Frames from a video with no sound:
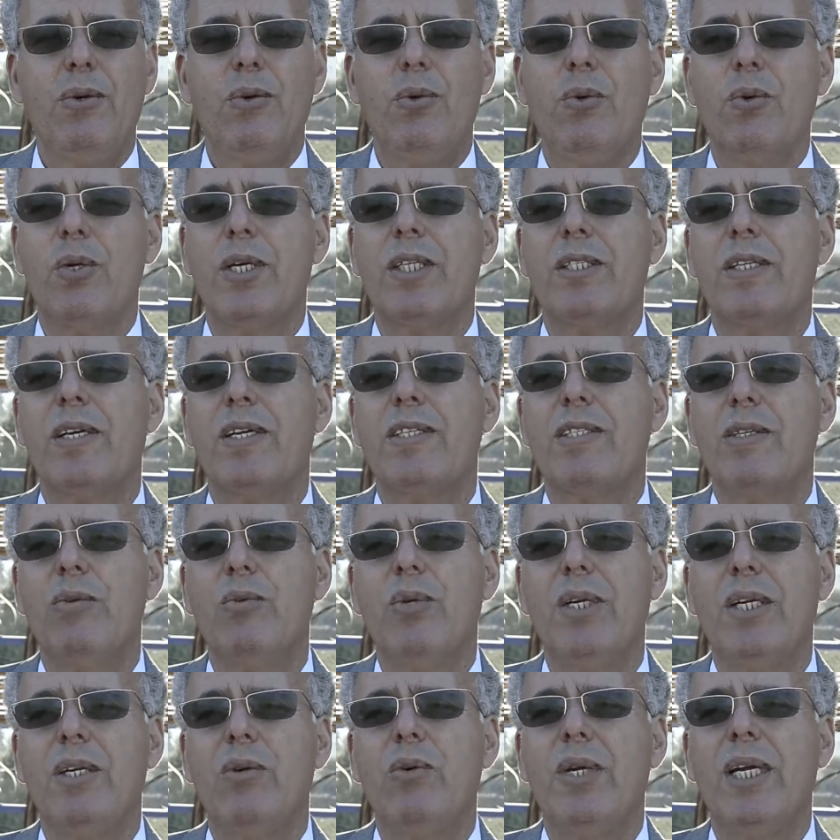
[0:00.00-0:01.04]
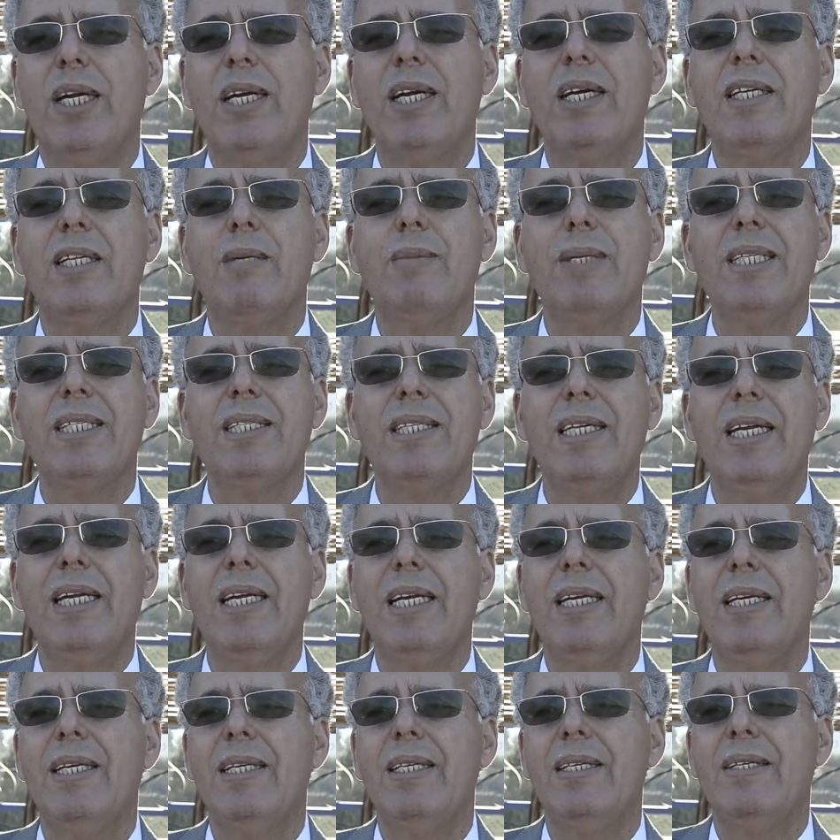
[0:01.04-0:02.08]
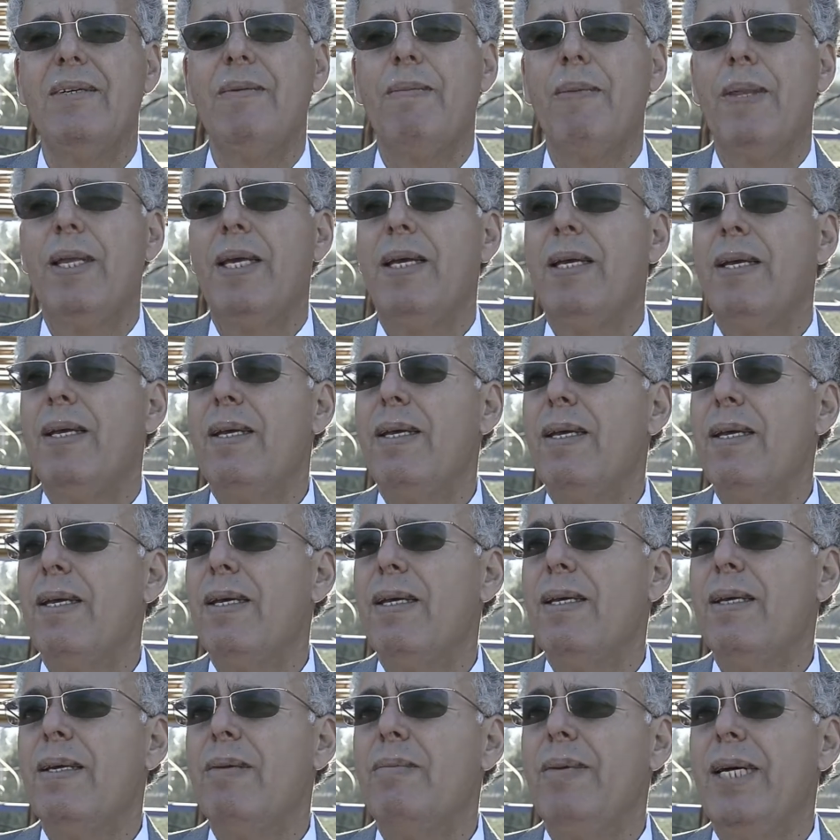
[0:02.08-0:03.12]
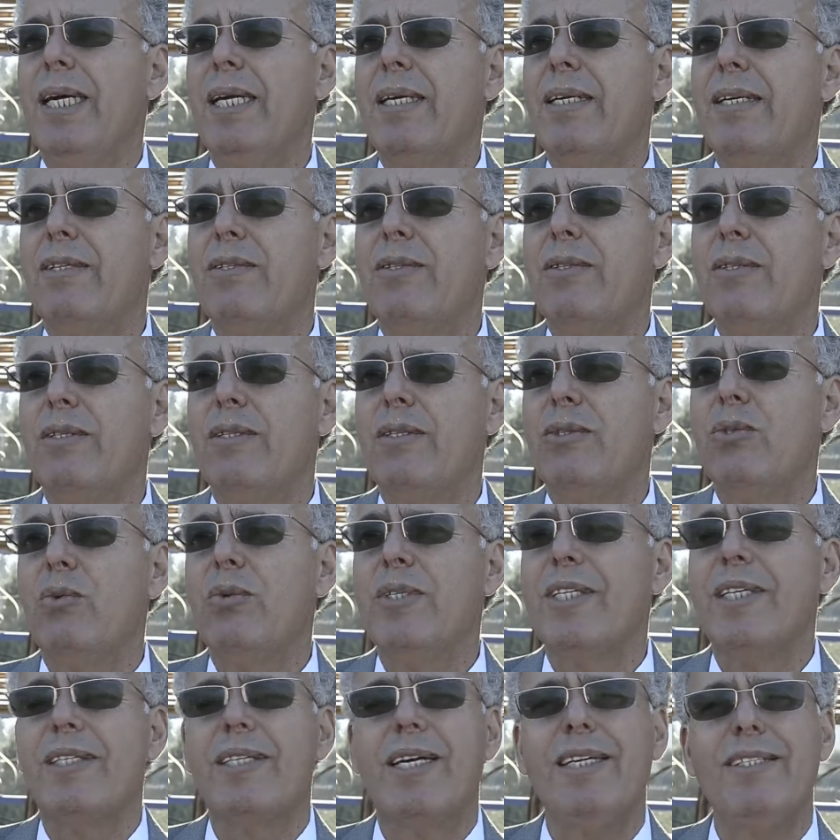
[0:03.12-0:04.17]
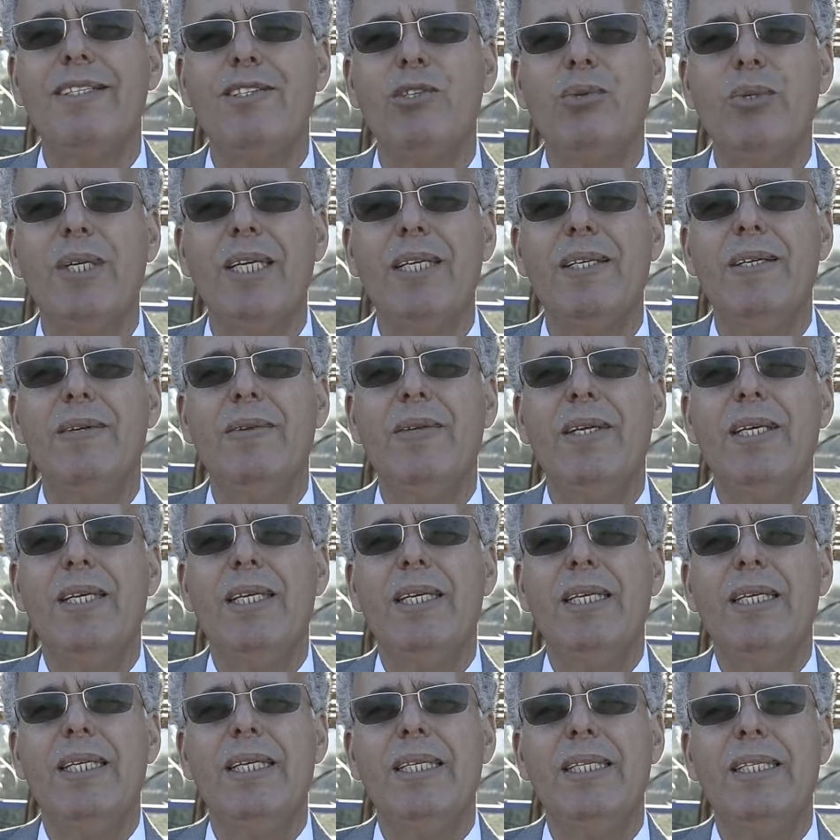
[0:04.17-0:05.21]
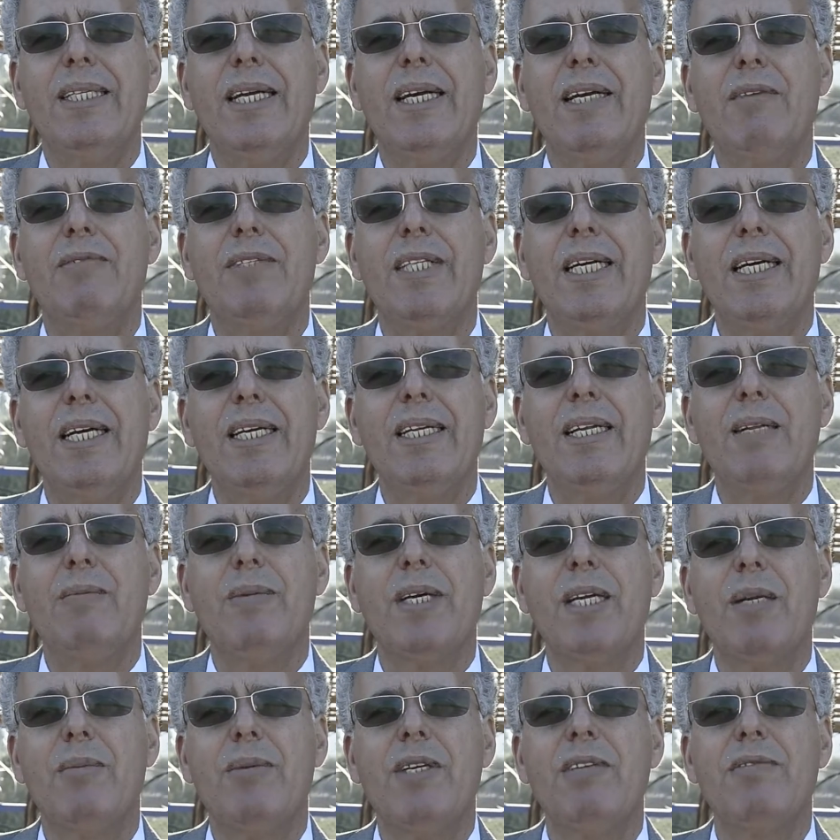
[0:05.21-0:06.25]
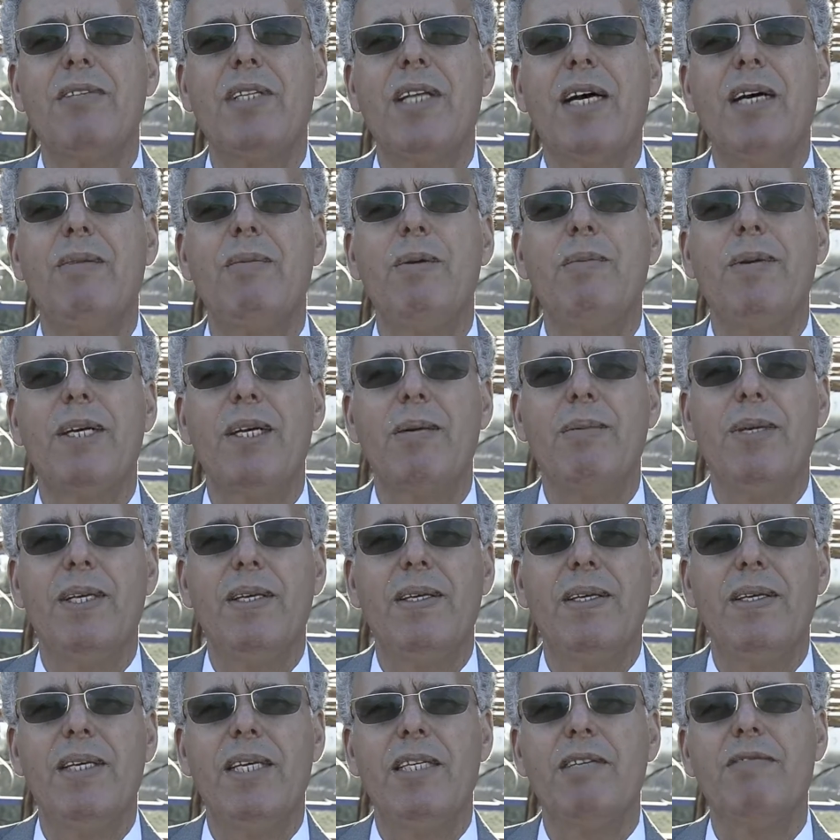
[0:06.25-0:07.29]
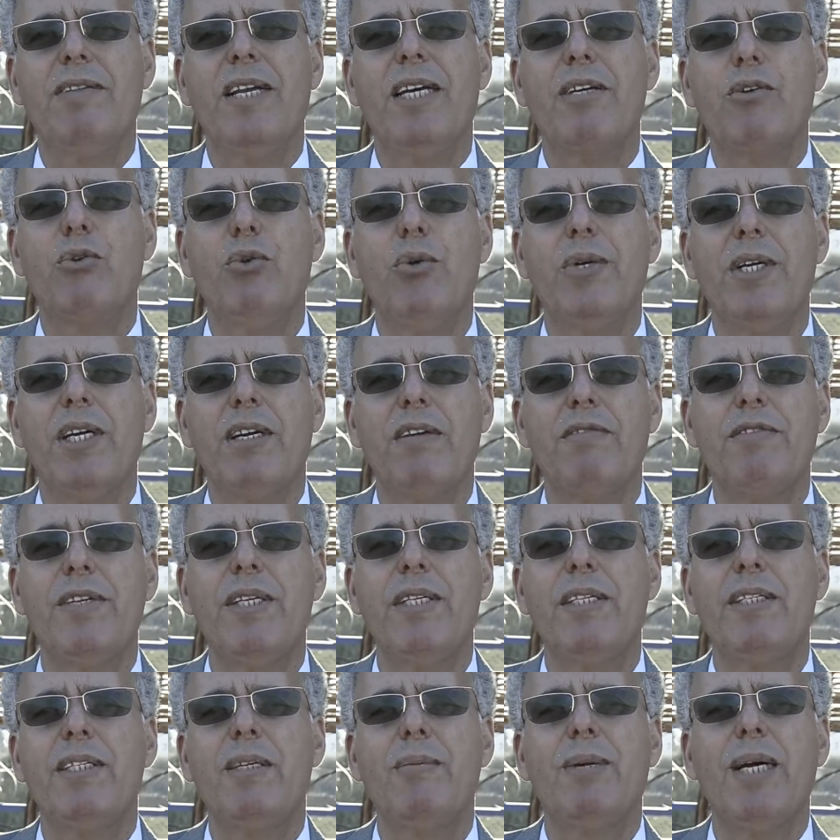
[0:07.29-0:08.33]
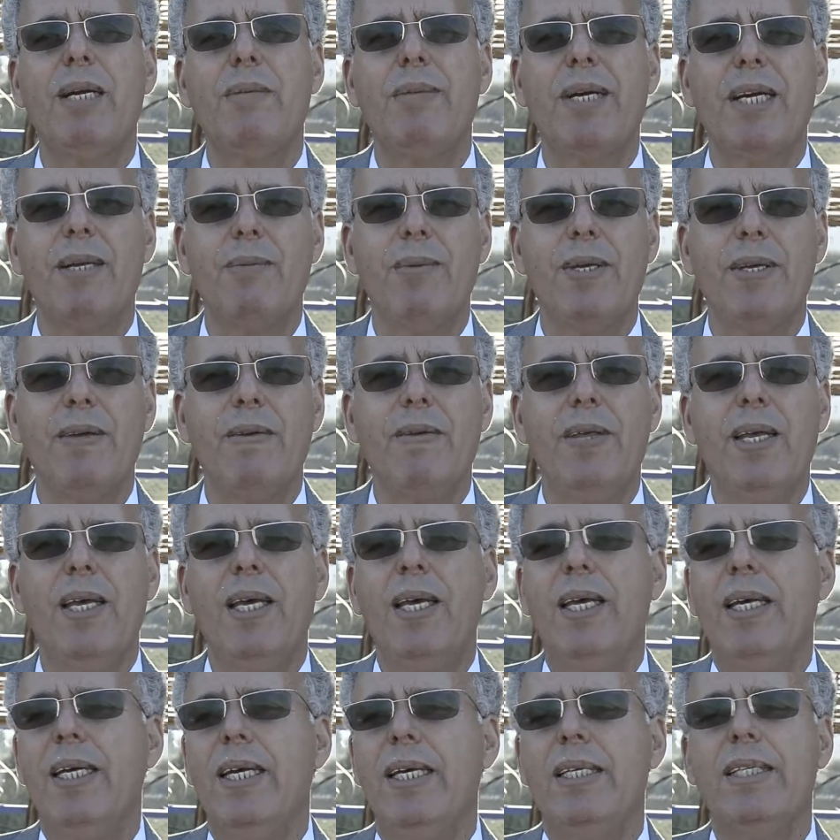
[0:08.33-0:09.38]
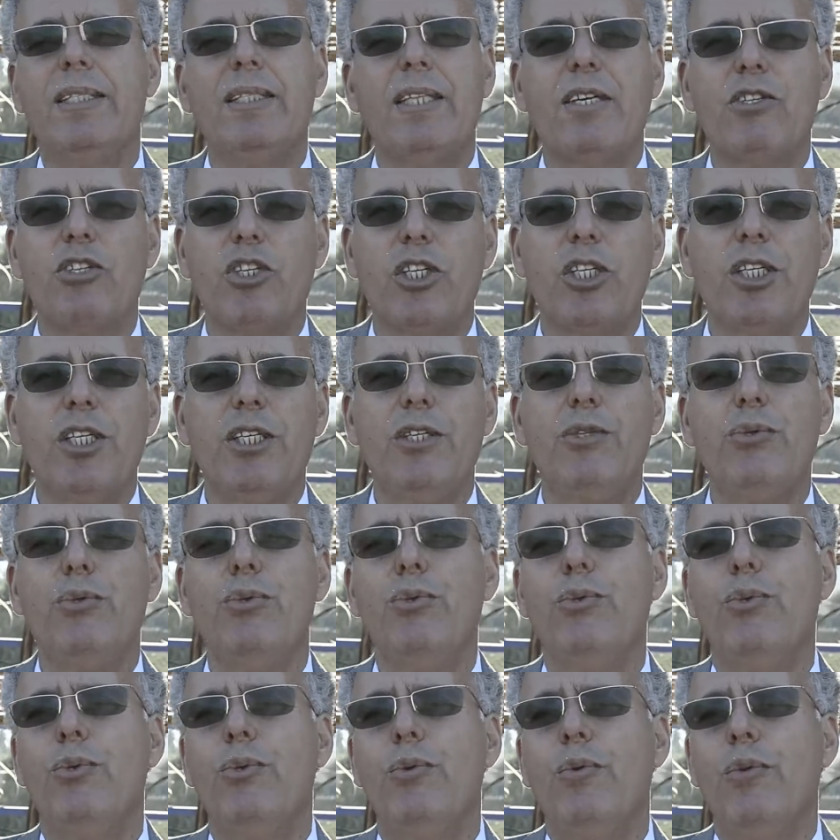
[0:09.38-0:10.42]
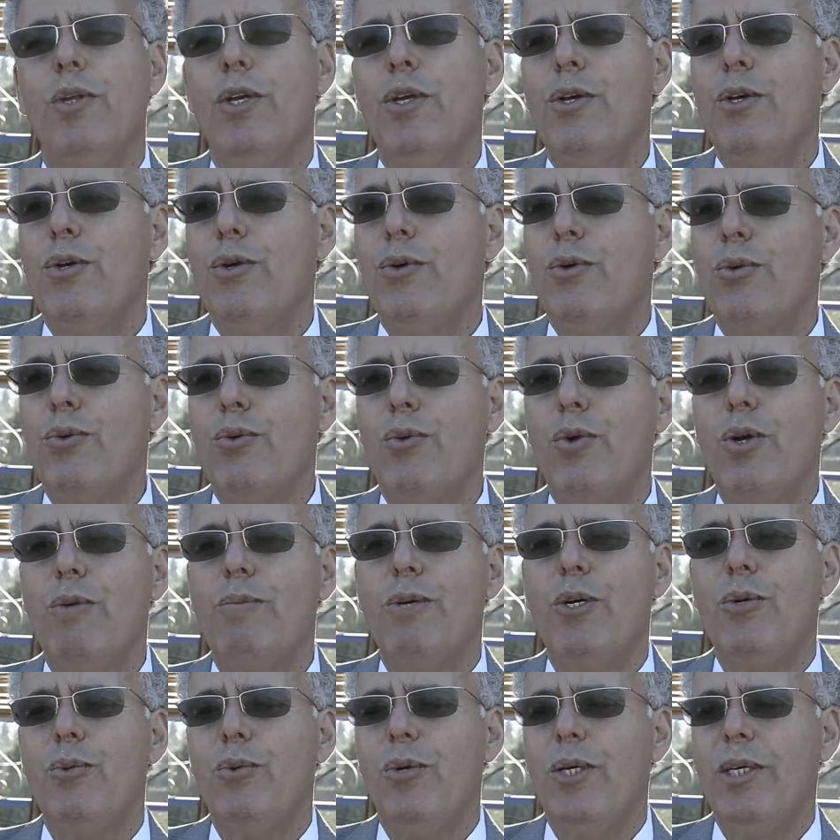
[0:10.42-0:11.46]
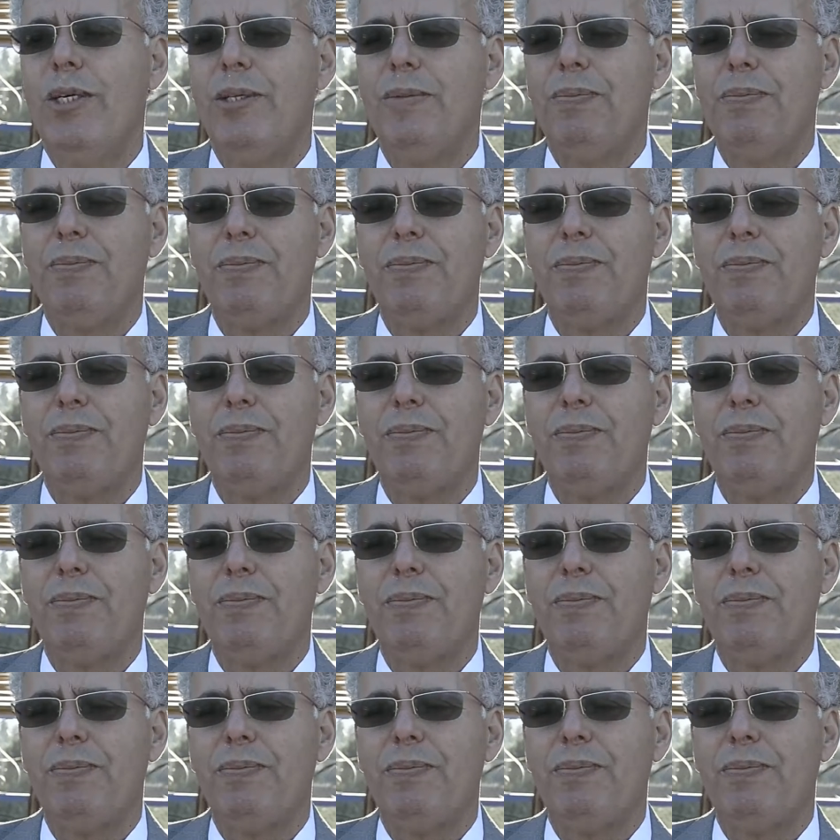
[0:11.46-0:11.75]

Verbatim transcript: وكتركز اولا على خدمات اللي هي آه، بحال كتقول تراديسيونيل يعني داخل في التقاليد المغربيه في الطعام المغربي يعني في لاكولينير الفن الطبخ المغربي يعني الطاجين وكل ما هو